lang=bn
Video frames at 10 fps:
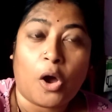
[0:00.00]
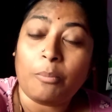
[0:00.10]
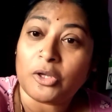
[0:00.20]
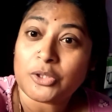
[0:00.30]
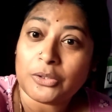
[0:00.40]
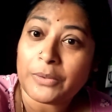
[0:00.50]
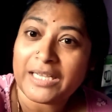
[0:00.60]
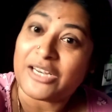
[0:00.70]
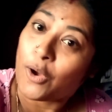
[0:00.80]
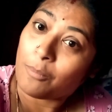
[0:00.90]
ন বছর
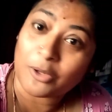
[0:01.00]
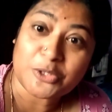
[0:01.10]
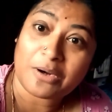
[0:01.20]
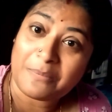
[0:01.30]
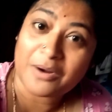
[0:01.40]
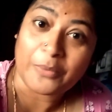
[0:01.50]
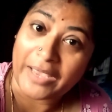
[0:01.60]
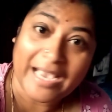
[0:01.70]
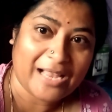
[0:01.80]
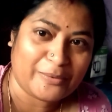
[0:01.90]
ধরে কি ন বছর আমার
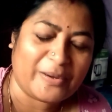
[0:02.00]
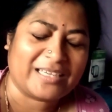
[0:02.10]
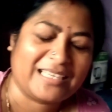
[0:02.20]
হয়ে গেল